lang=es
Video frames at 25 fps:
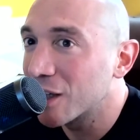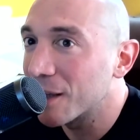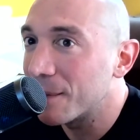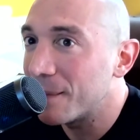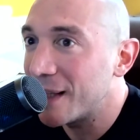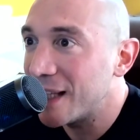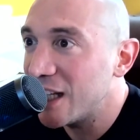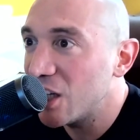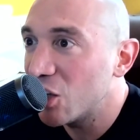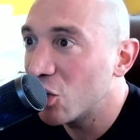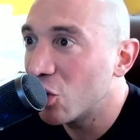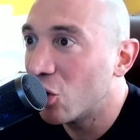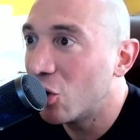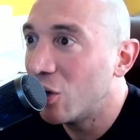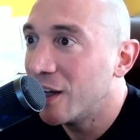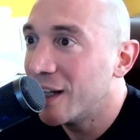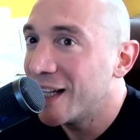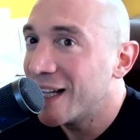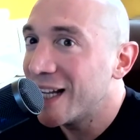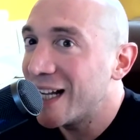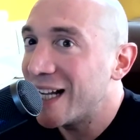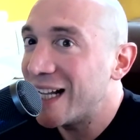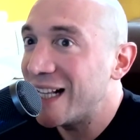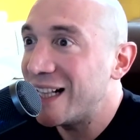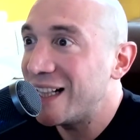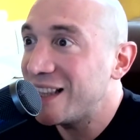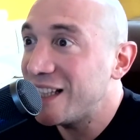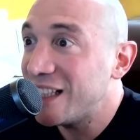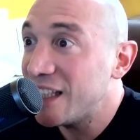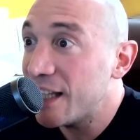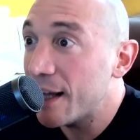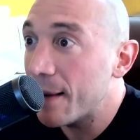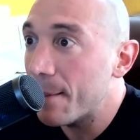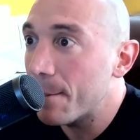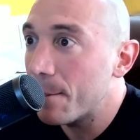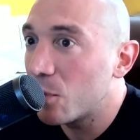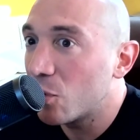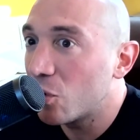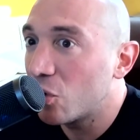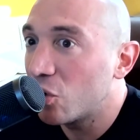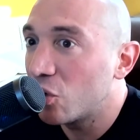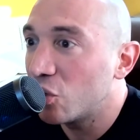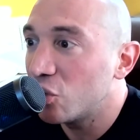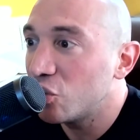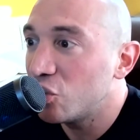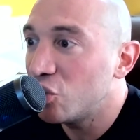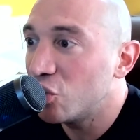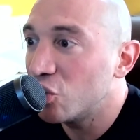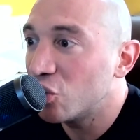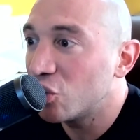Que me dijo, el
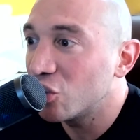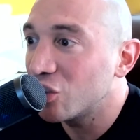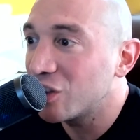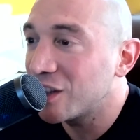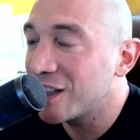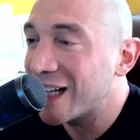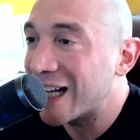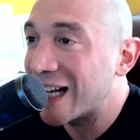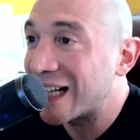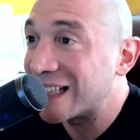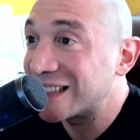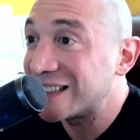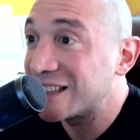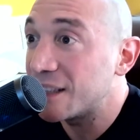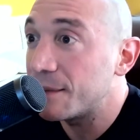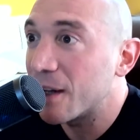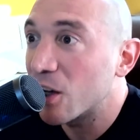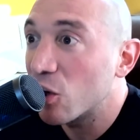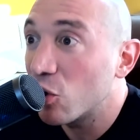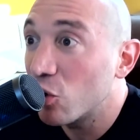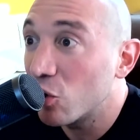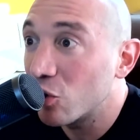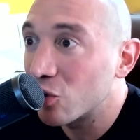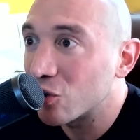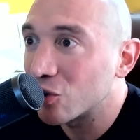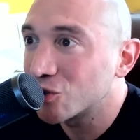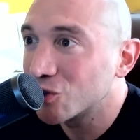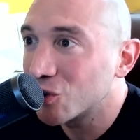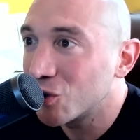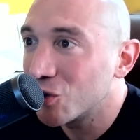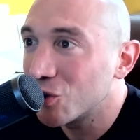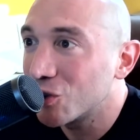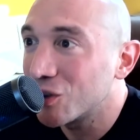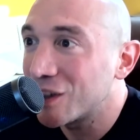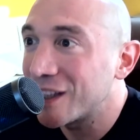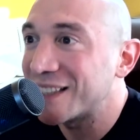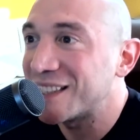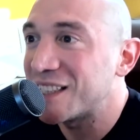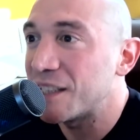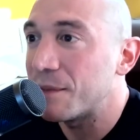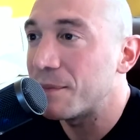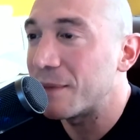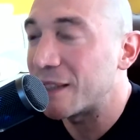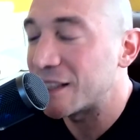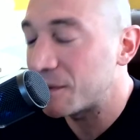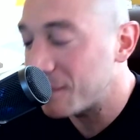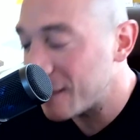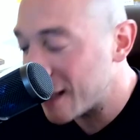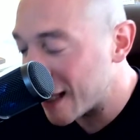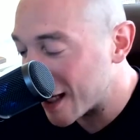tiempo no te hace mejor, solo te hace
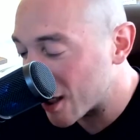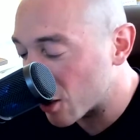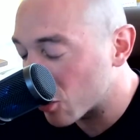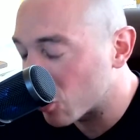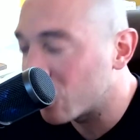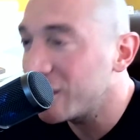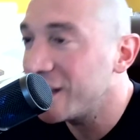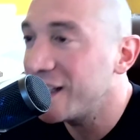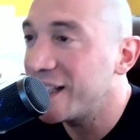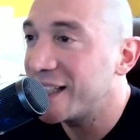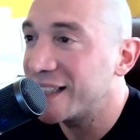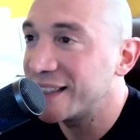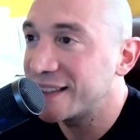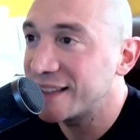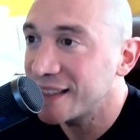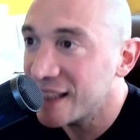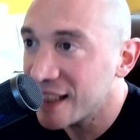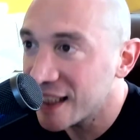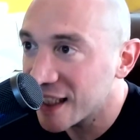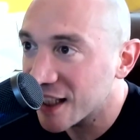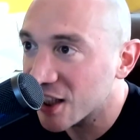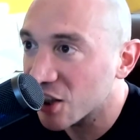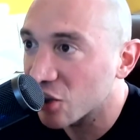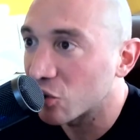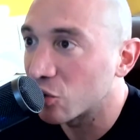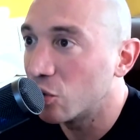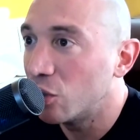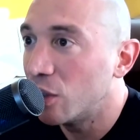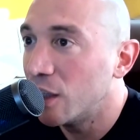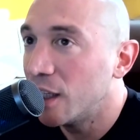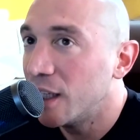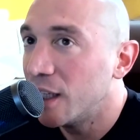más viejo. Y es cierto,